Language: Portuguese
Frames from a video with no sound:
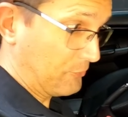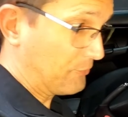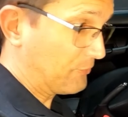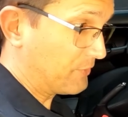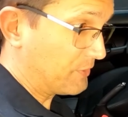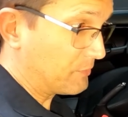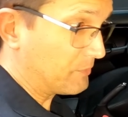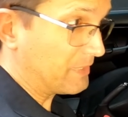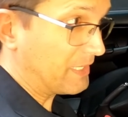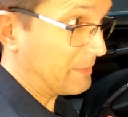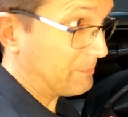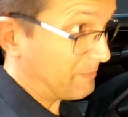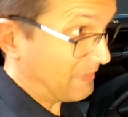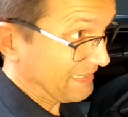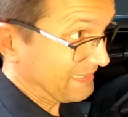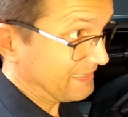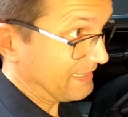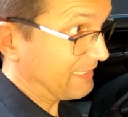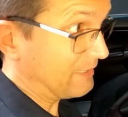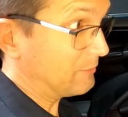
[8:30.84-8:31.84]
o fio, né,
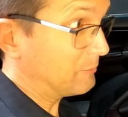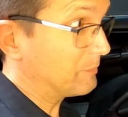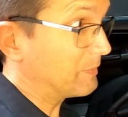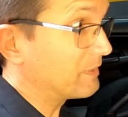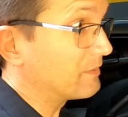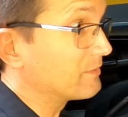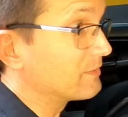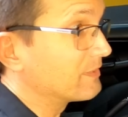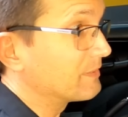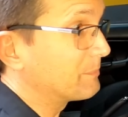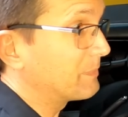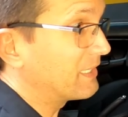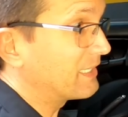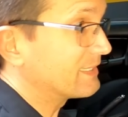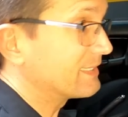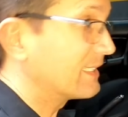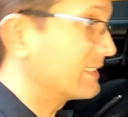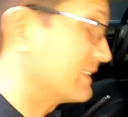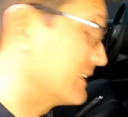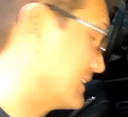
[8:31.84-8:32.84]
passado pelo,
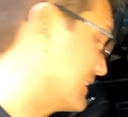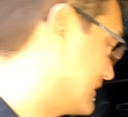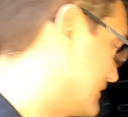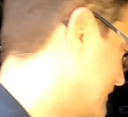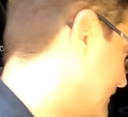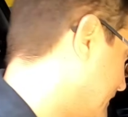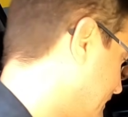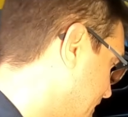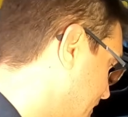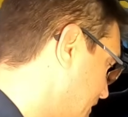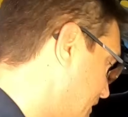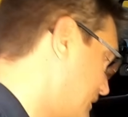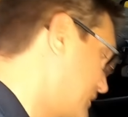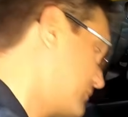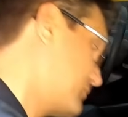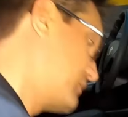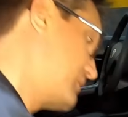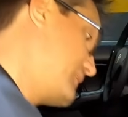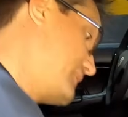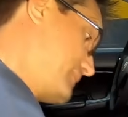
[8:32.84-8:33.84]
pelas laterais ali,
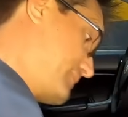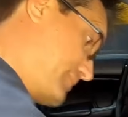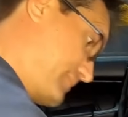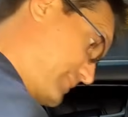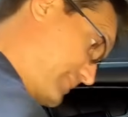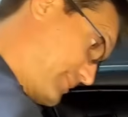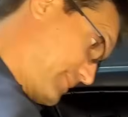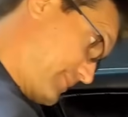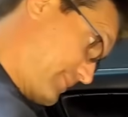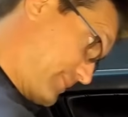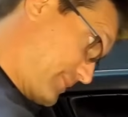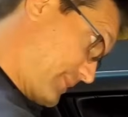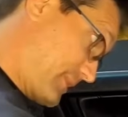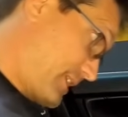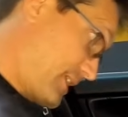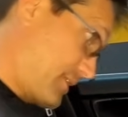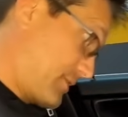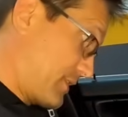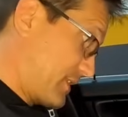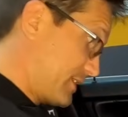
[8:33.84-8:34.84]
agora
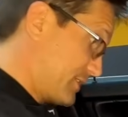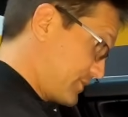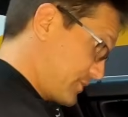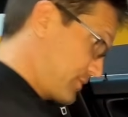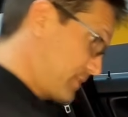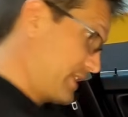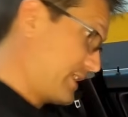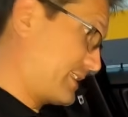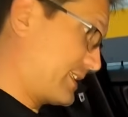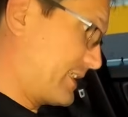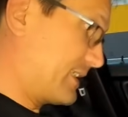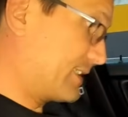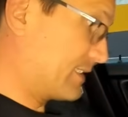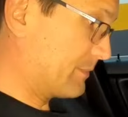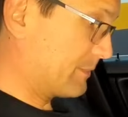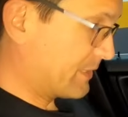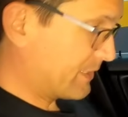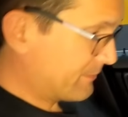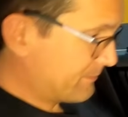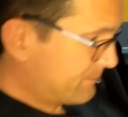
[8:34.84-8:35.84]
é hora de conectar a
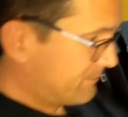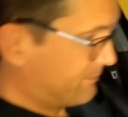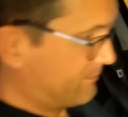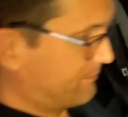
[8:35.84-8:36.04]
câmera